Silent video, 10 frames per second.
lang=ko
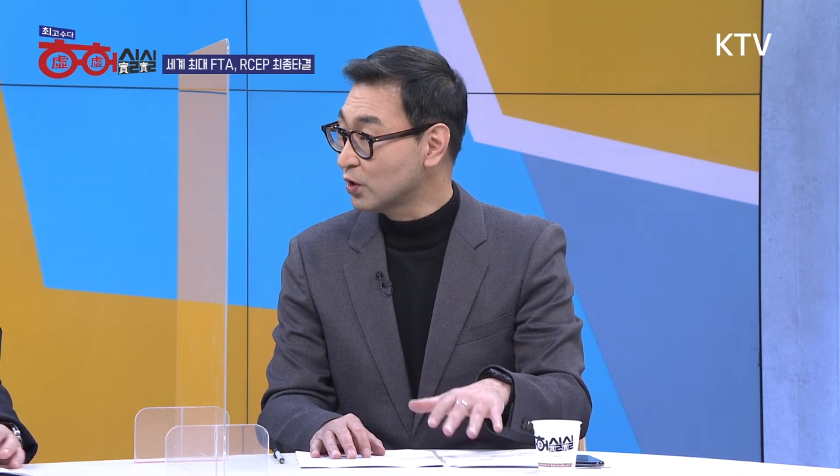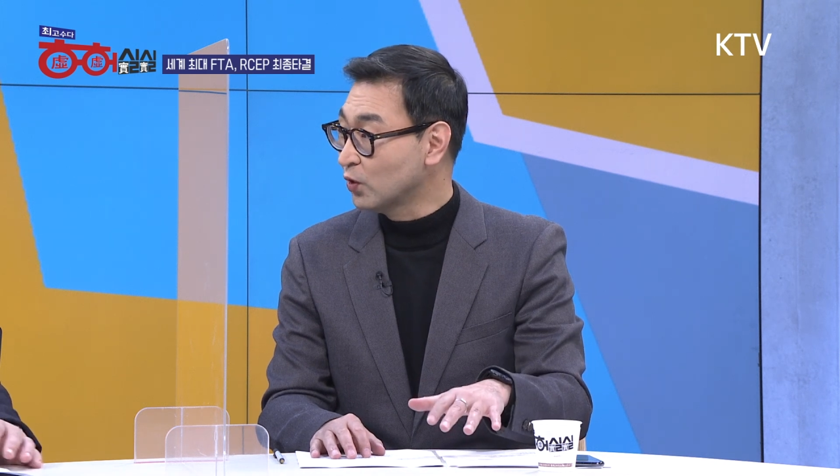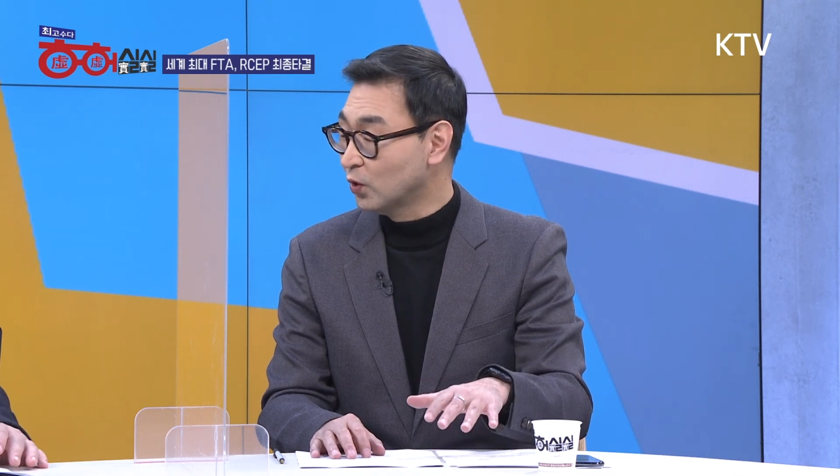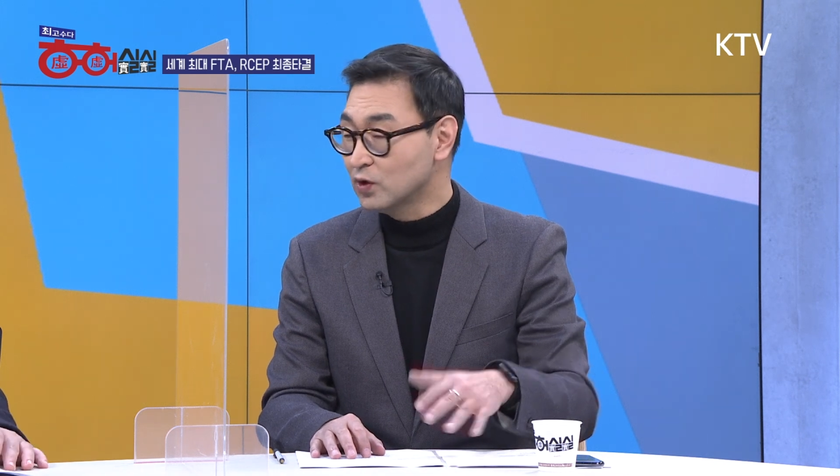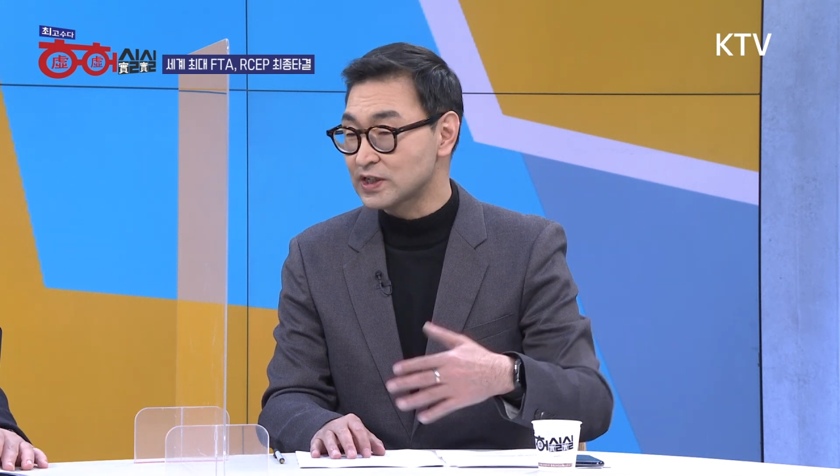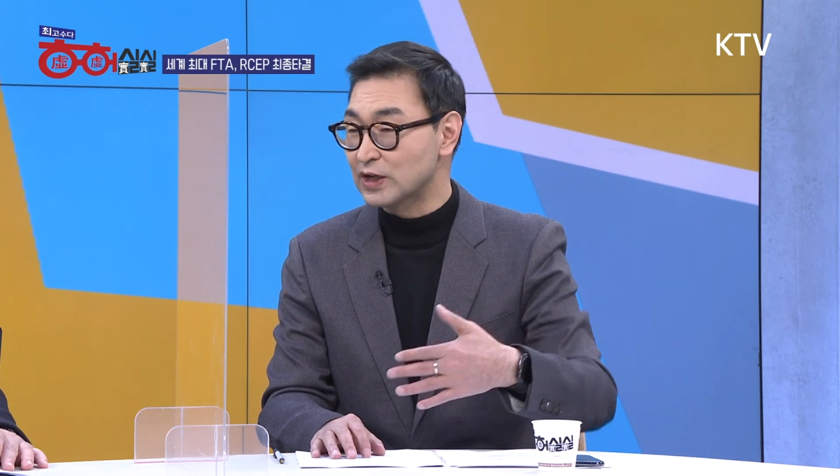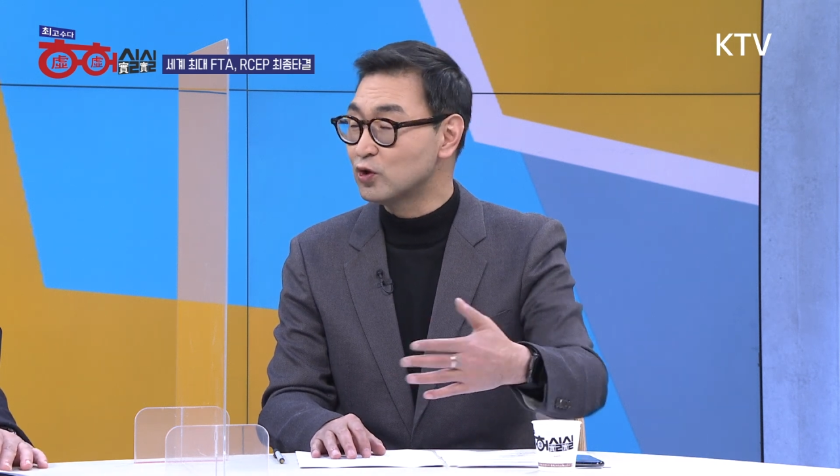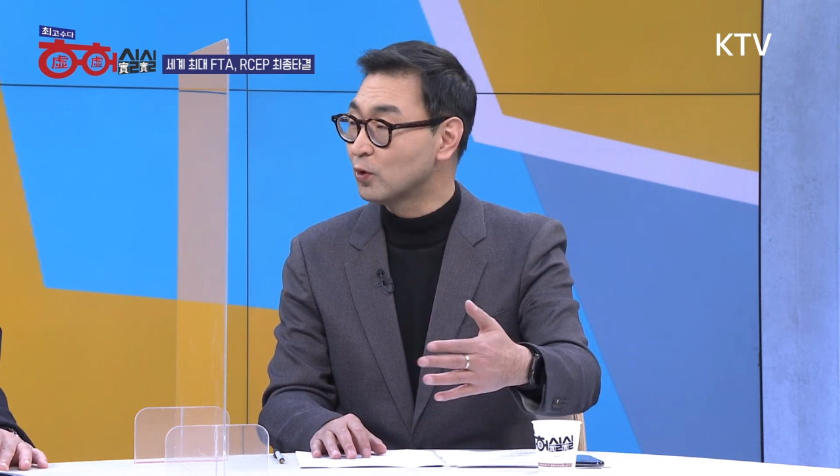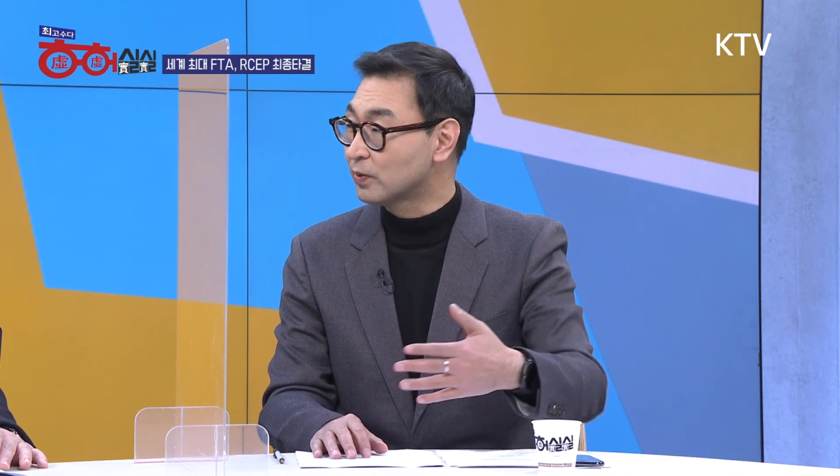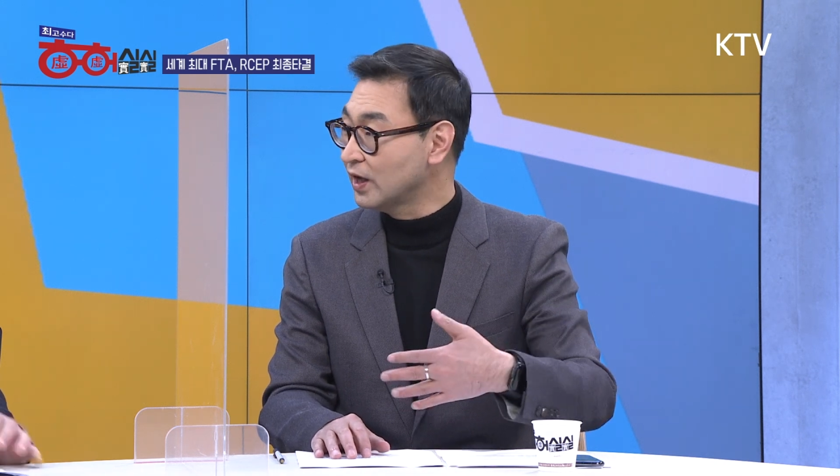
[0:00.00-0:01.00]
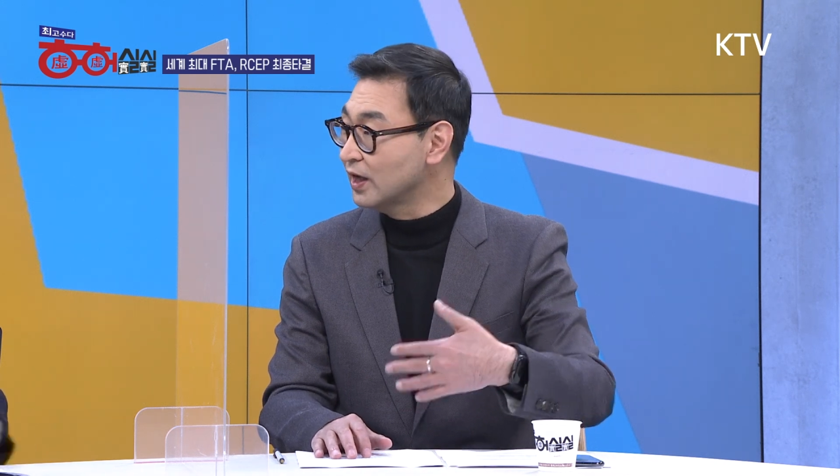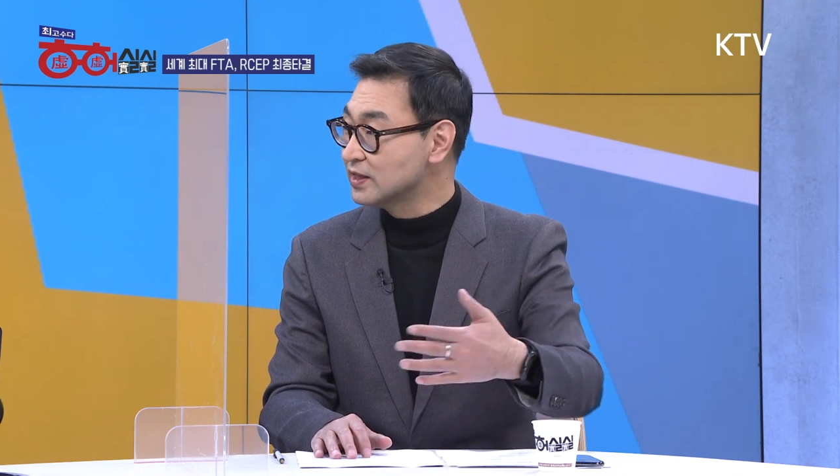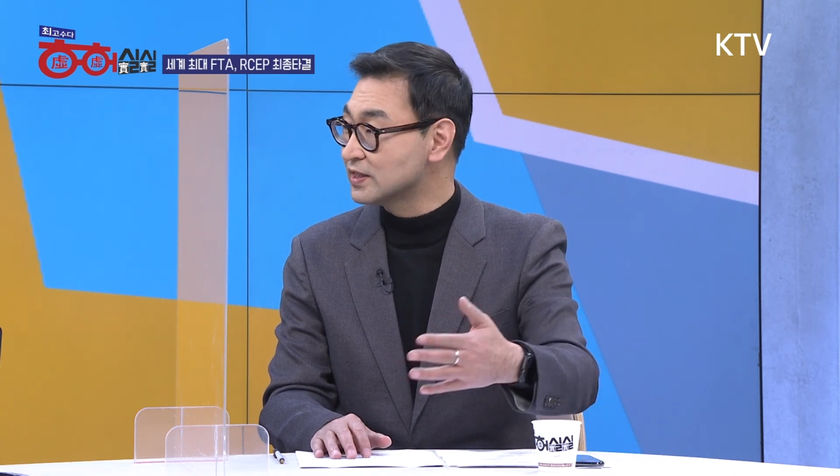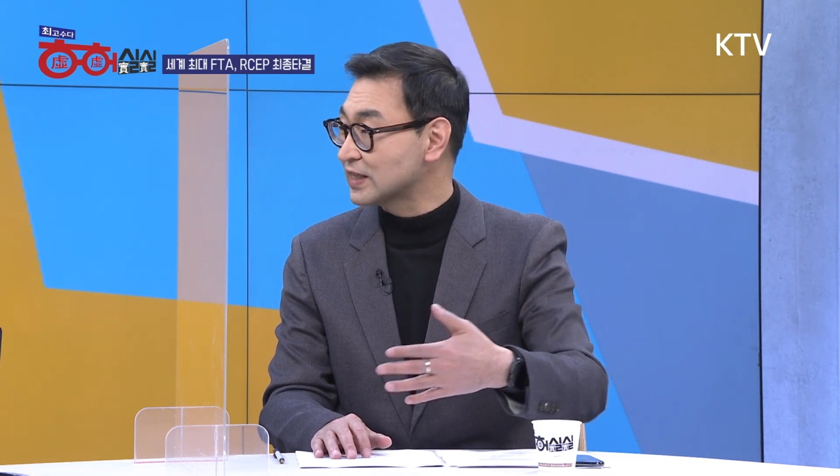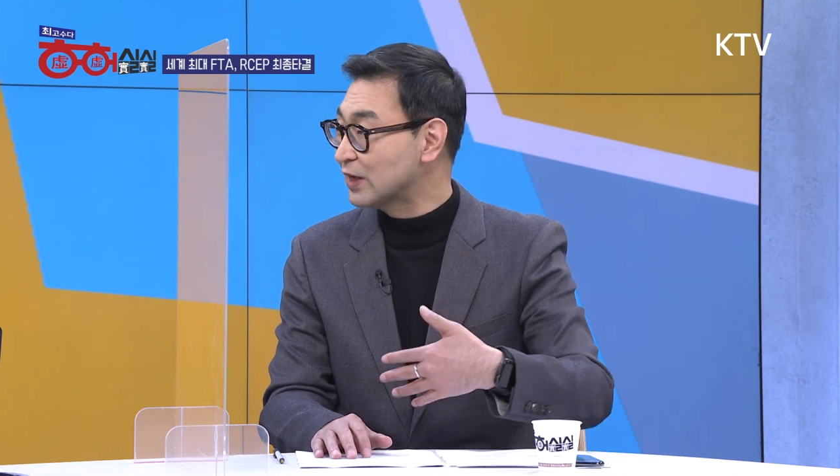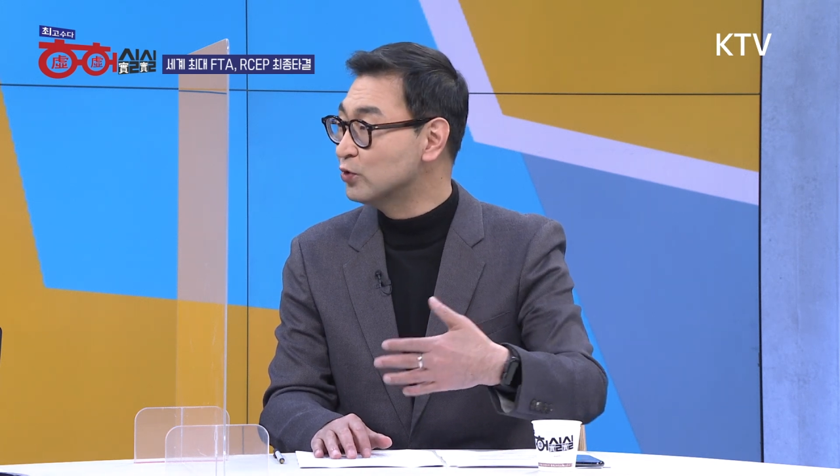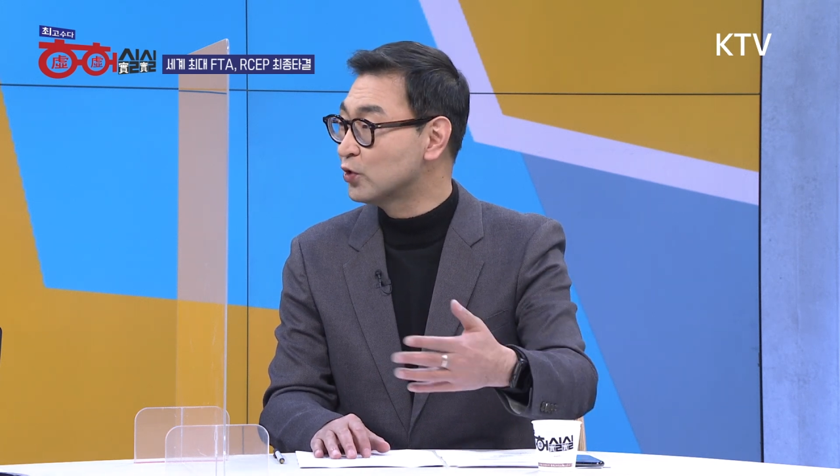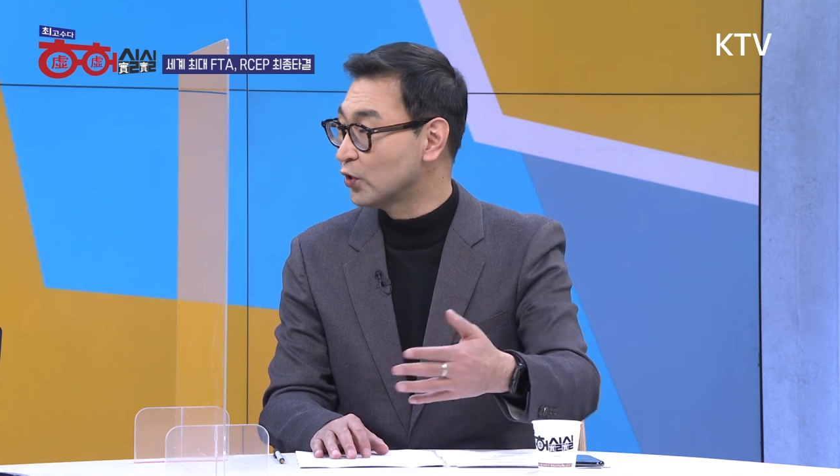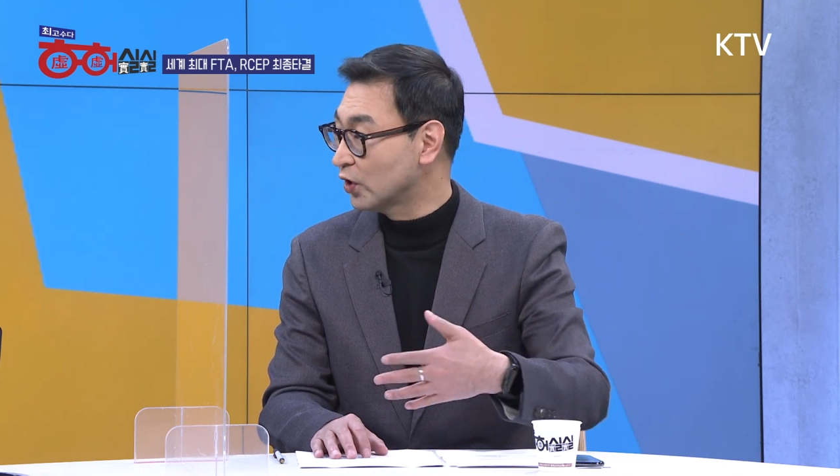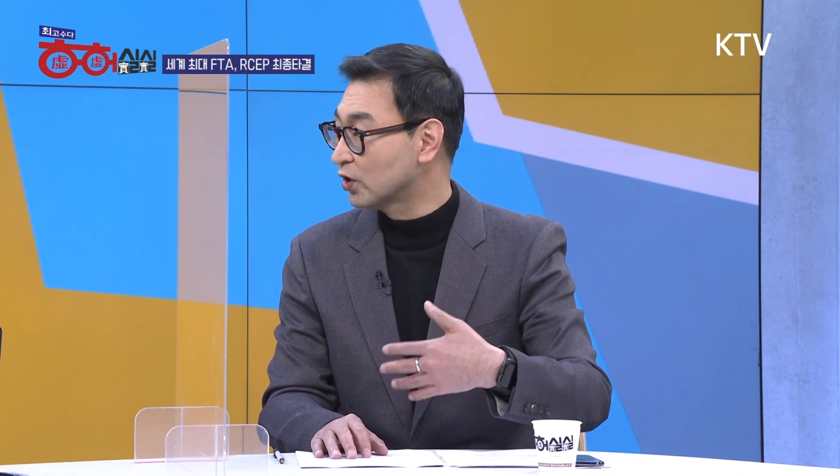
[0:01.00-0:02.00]
서로 자유롭게 이제
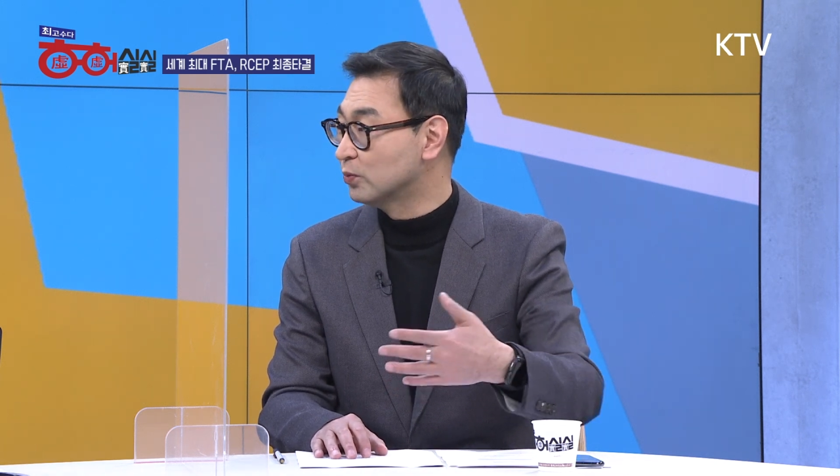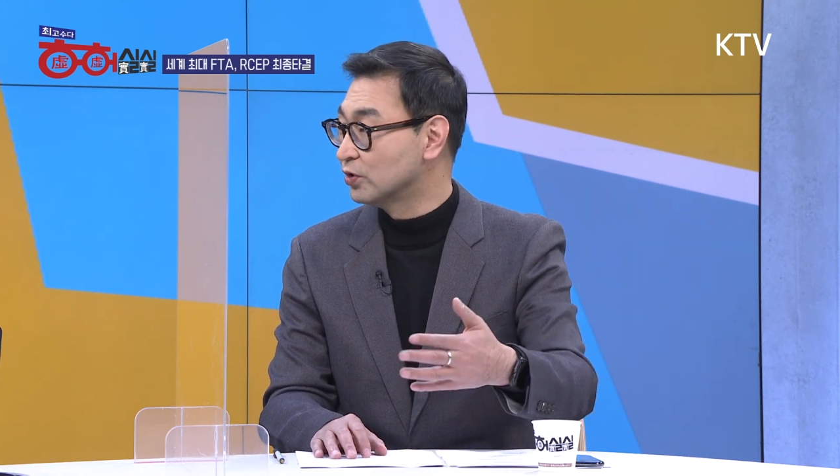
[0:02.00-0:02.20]
자유 교역